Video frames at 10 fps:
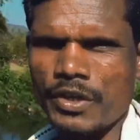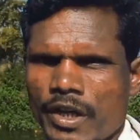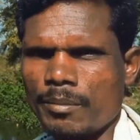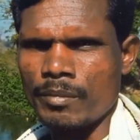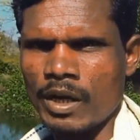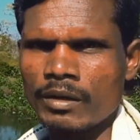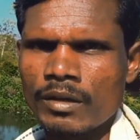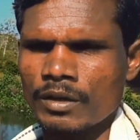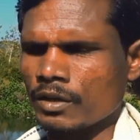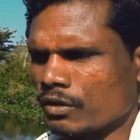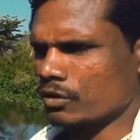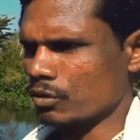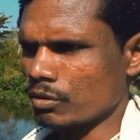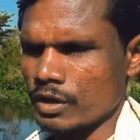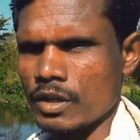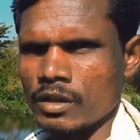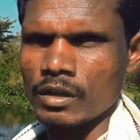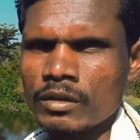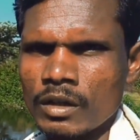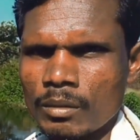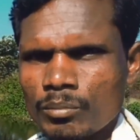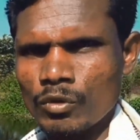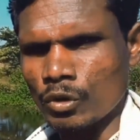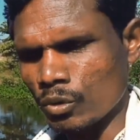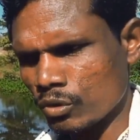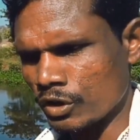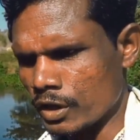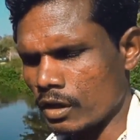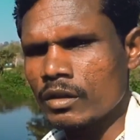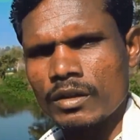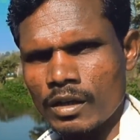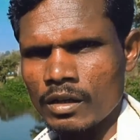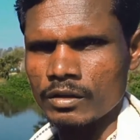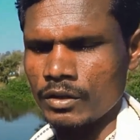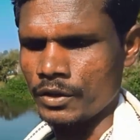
डैम है जो कि यहाँ हम रोज़ दिना नहाते